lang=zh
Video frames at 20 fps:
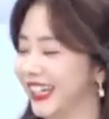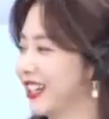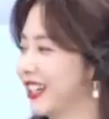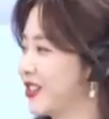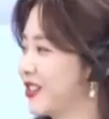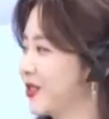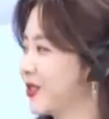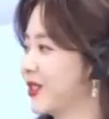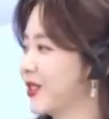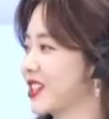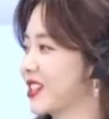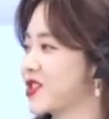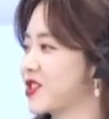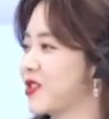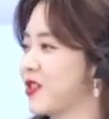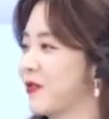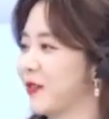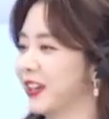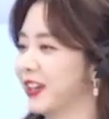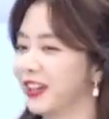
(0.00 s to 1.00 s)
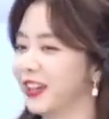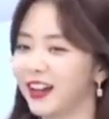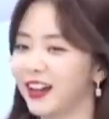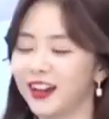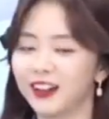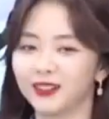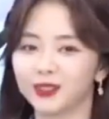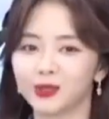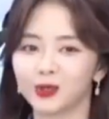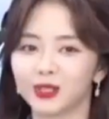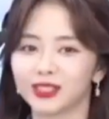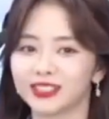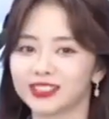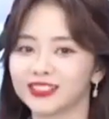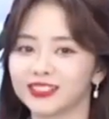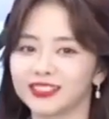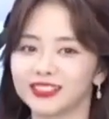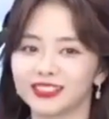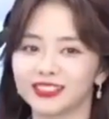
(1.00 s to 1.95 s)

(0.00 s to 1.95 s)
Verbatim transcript: 工作是我们应该要做的事情，